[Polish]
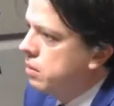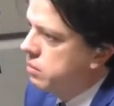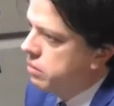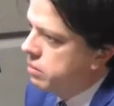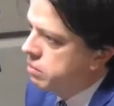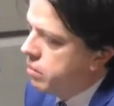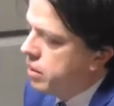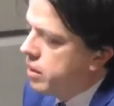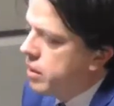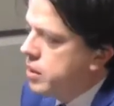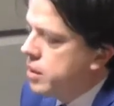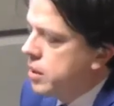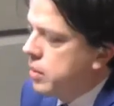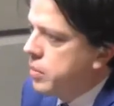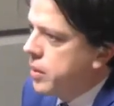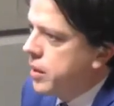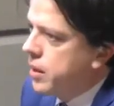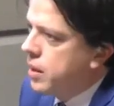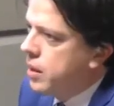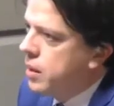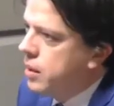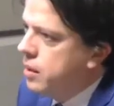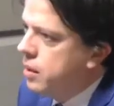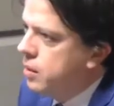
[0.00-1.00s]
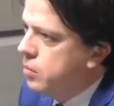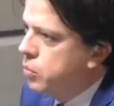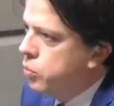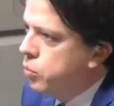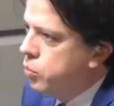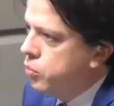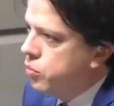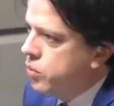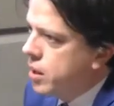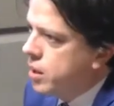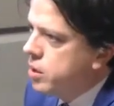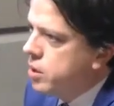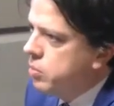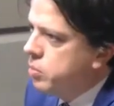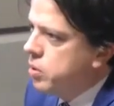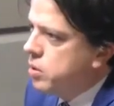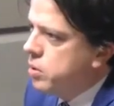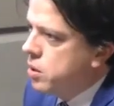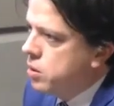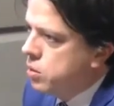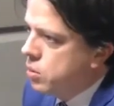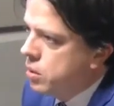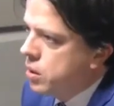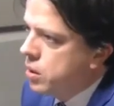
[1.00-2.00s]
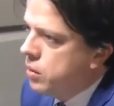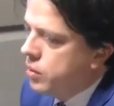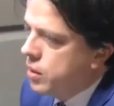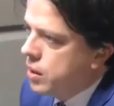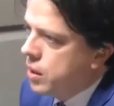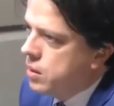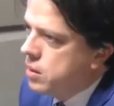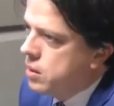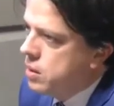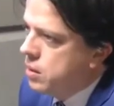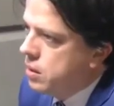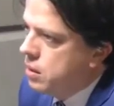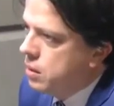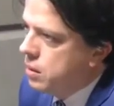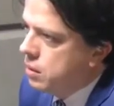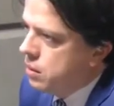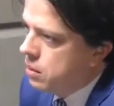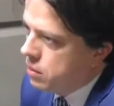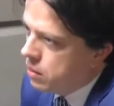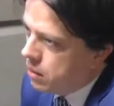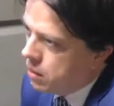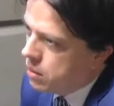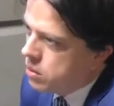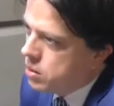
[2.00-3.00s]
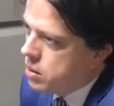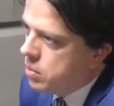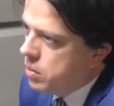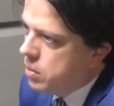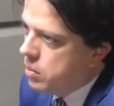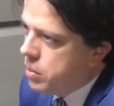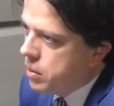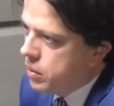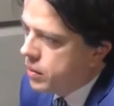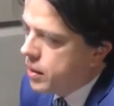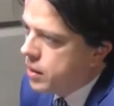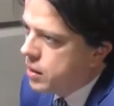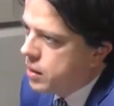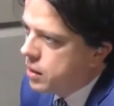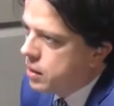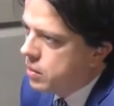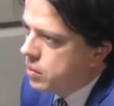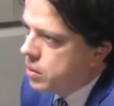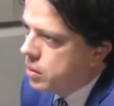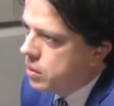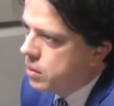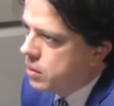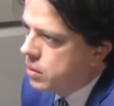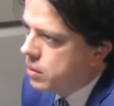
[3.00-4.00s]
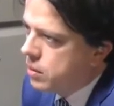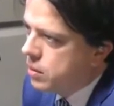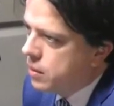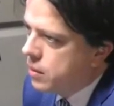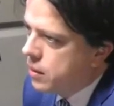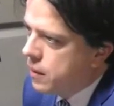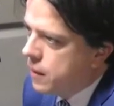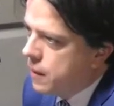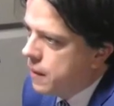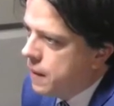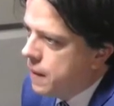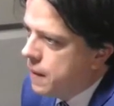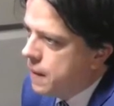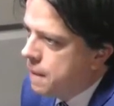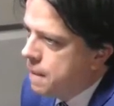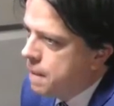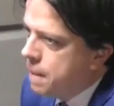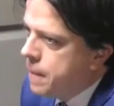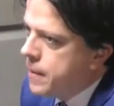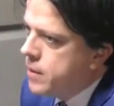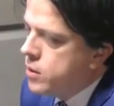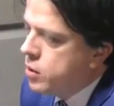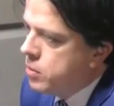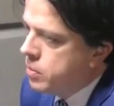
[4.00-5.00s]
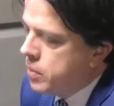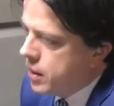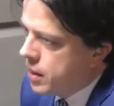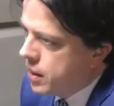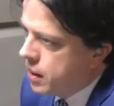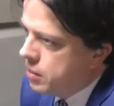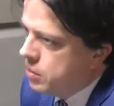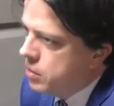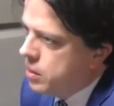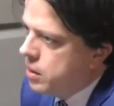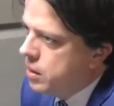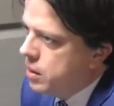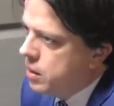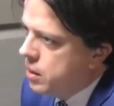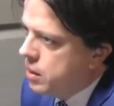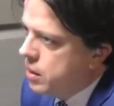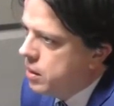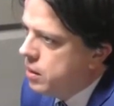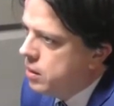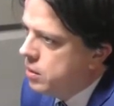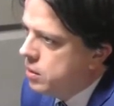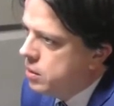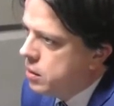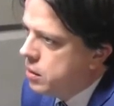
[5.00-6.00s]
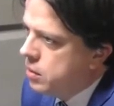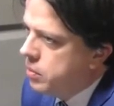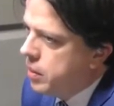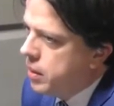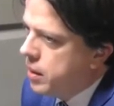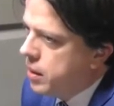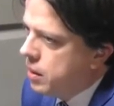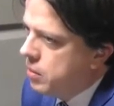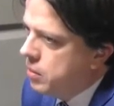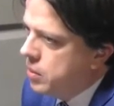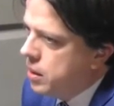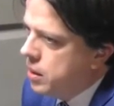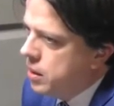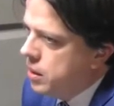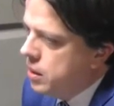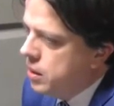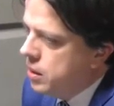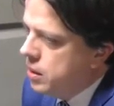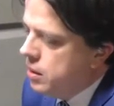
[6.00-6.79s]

20 e, parę lat temu już w czasie procesu likwidacji e, osobom prywatnym. No. Z odpadami na nich? Z odpadami, z odpadami.